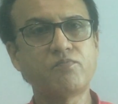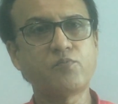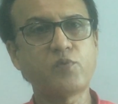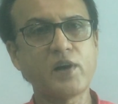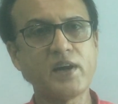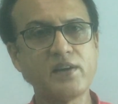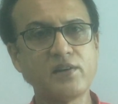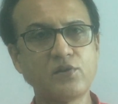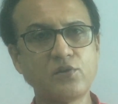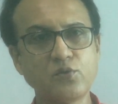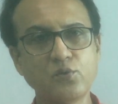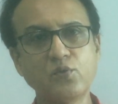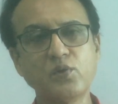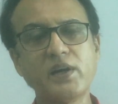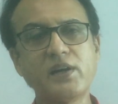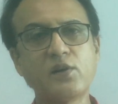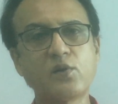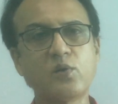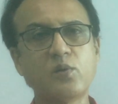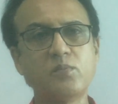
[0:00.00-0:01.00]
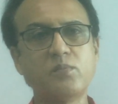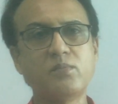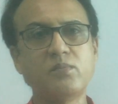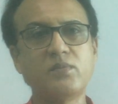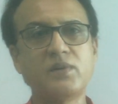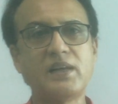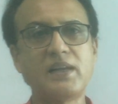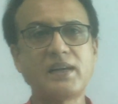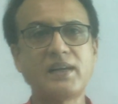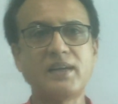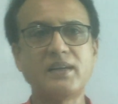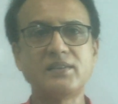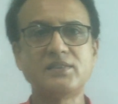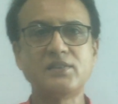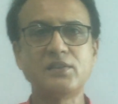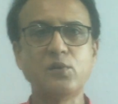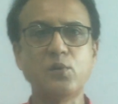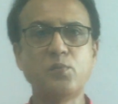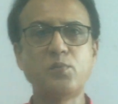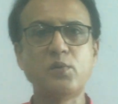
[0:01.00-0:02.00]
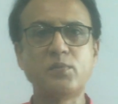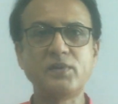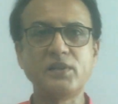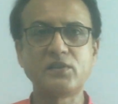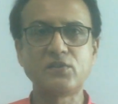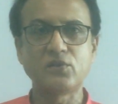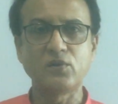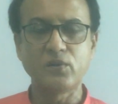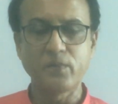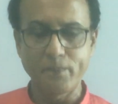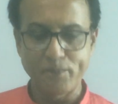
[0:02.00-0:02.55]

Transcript: পয়েন্ট টু এরকম লেখা আছে উপবৃত্ত